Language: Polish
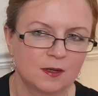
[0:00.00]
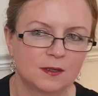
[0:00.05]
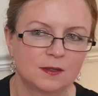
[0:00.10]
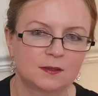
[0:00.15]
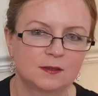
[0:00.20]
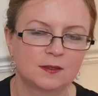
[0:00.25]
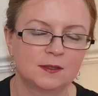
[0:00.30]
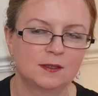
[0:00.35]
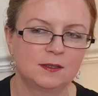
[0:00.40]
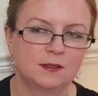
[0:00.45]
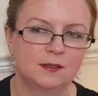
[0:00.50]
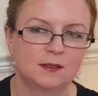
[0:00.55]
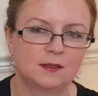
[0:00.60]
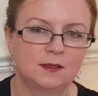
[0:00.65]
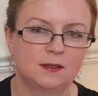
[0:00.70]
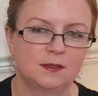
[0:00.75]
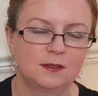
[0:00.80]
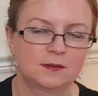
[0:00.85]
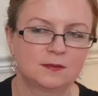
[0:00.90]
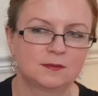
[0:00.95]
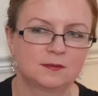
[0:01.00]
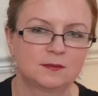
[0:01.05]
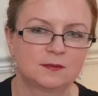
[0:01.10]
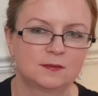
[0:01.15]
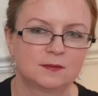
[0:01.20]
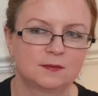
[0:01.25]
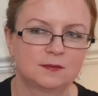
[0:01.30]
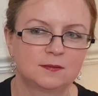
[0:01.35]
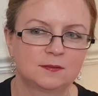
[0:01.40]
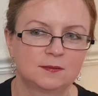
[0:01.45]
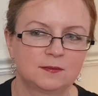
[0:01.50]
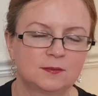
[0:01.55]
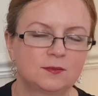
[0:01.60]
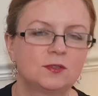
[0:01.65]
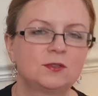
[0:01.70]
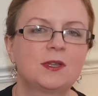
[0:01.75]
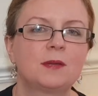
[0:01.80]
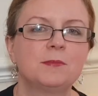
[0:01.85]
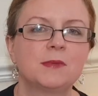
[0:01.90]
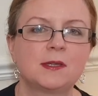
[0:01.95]
Y, I y,
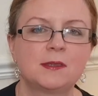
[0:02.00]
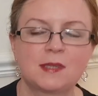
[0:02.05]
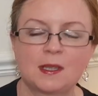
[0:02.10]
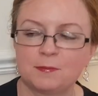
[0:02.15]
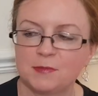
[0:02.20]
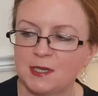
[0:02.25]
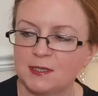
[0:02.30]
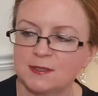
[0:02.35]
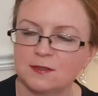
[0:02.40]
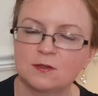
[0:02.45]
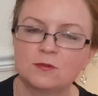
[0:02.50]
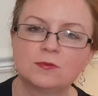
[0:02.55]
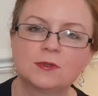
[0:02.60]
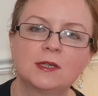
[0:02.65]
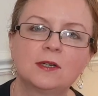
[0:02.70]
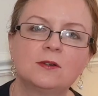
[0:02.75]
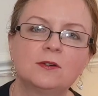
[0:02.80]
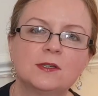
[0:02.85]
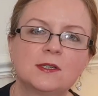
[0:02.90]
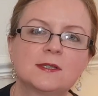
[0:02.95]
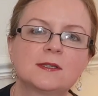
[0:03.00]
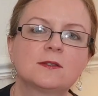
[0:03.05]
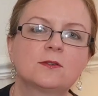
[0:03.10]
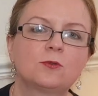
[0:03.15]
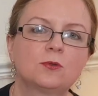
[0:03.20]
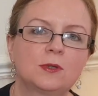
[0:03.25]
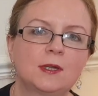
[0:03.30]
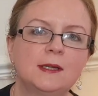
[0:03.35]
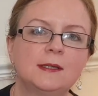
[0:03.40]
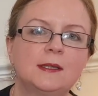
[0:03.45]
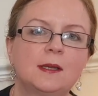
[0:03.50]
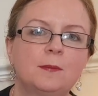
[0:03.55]
no, namiastką tego jest tutaj